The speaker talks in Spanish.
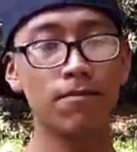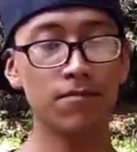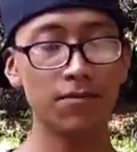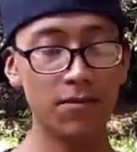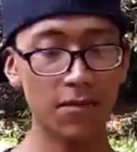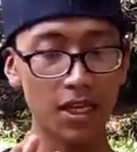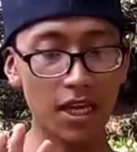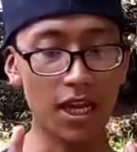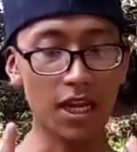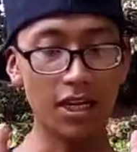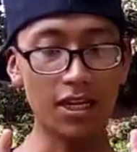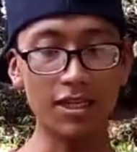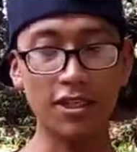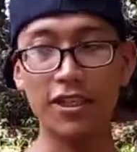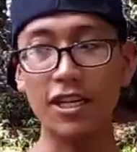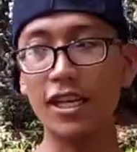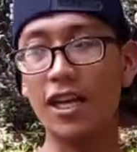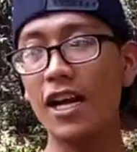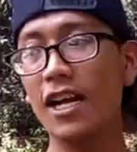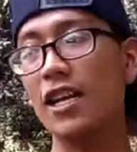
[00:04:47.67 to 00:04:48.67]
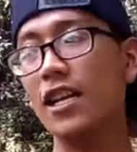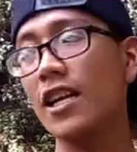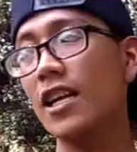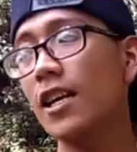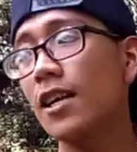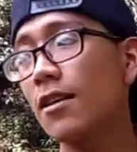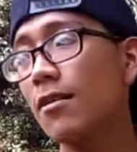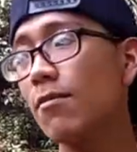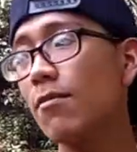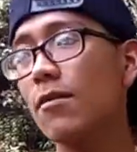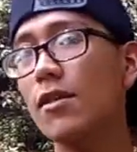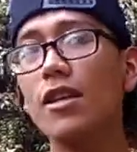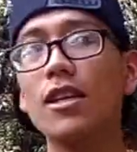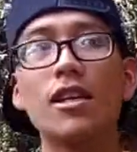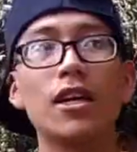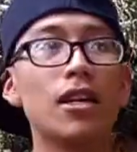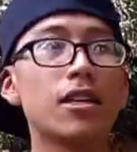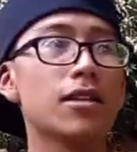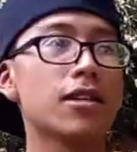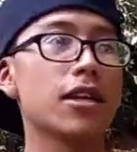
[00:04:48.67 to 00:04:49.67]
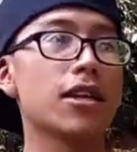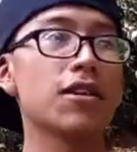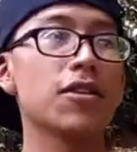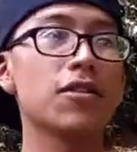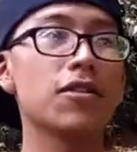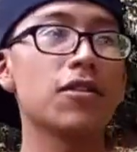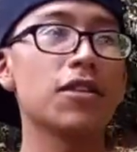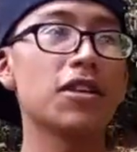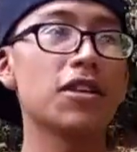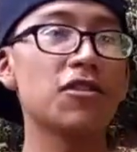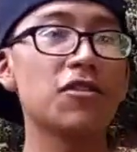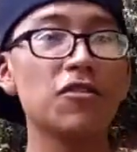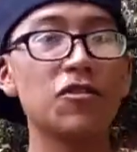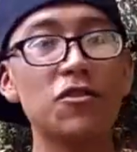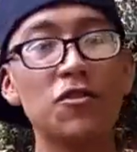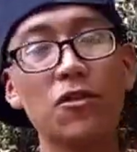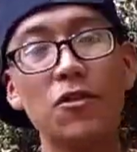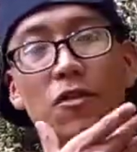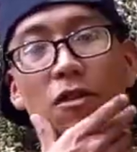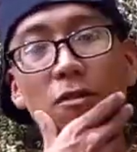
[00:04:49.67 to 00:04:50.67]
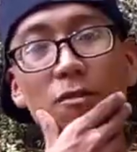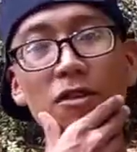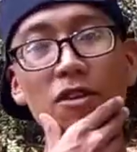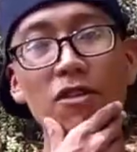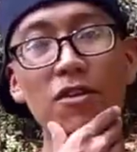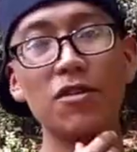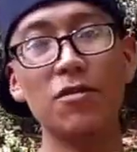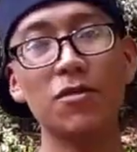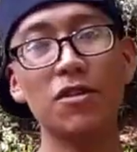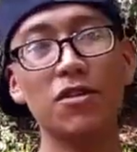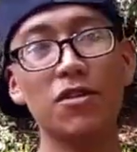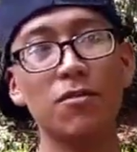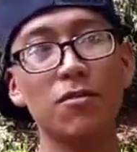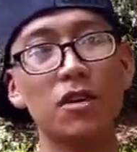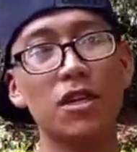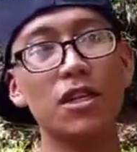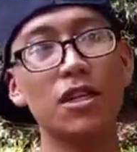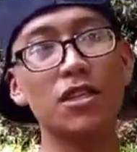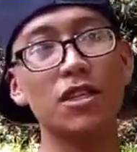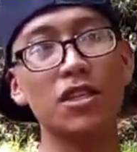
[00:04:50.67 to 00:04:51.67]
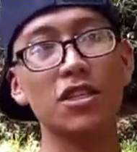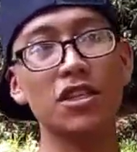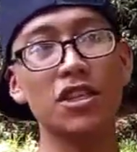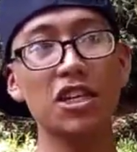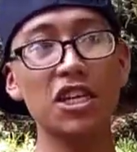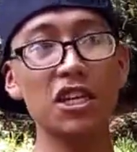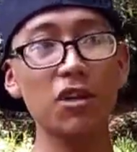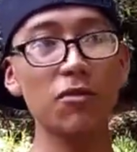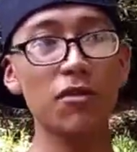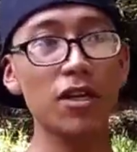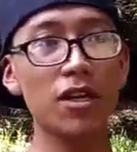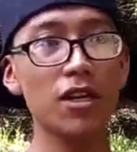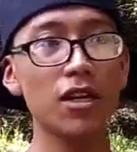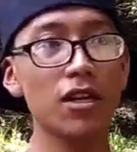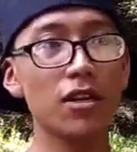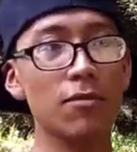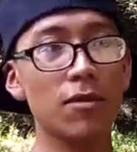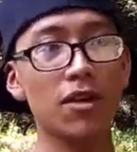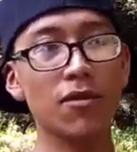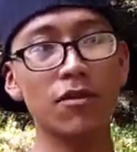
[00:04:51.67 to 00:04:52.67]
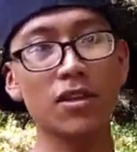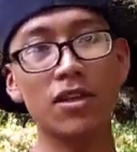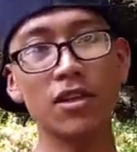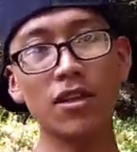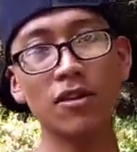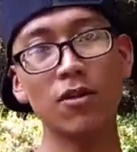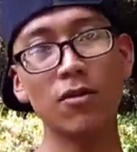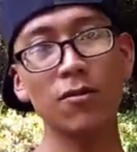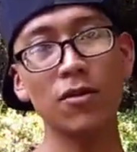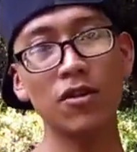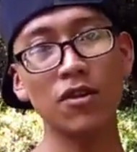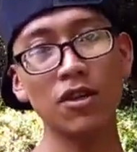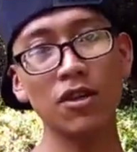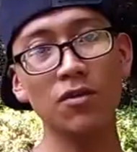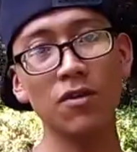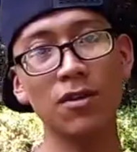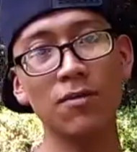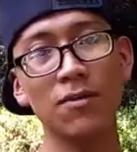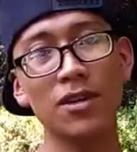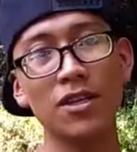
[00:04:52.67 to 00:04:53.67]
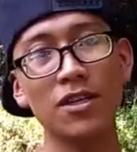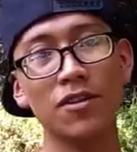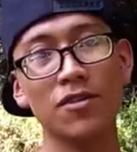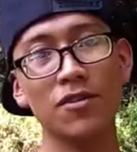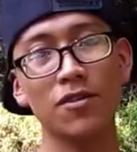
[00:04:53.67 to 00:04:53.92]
la escena Rey y al Psycho. Eso es todo amigos, mi nombre es Screwell y me encuentran como Iván Vallejo.